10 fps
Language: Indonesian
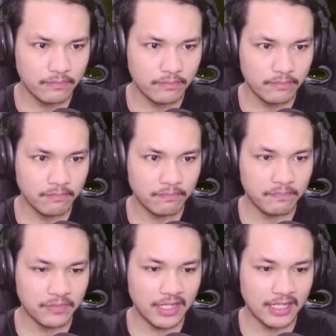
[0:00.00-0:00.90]

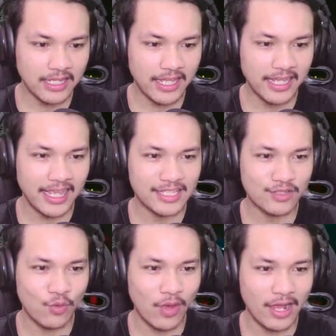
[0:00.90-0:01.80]
Hmm, kita nyanyi guys.
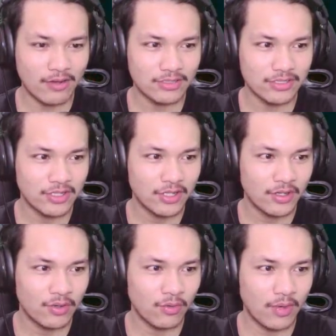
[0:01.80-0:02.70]
Gua harus
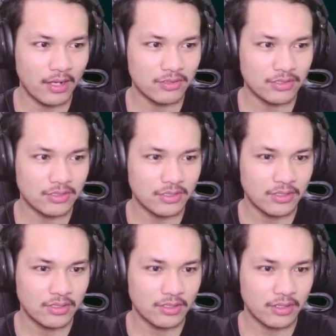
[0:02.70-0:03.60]
gua harus
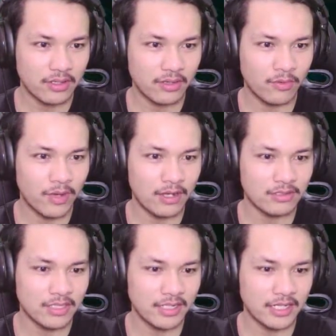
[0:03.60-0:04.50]
gua harus
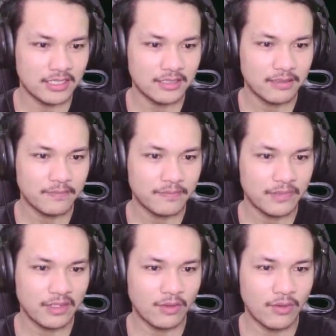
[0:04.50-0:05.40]
ini guys
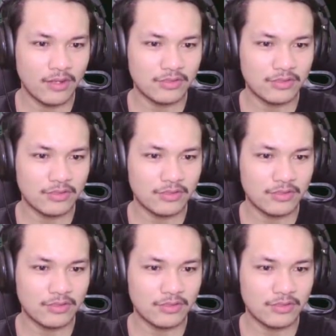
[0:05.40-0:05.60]
gue harus